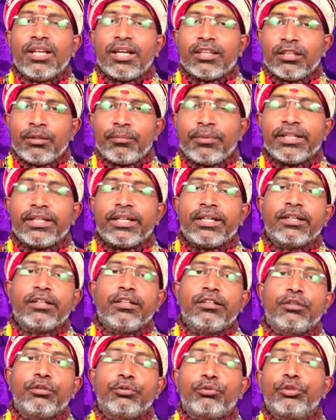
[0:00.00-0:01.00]
அந்த மாதிரி
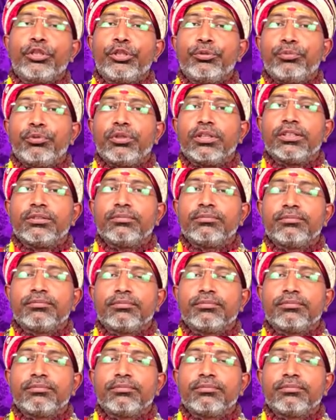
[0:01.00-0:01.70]
இடங்களுக்கு கூட்டிகிட்டு போங்க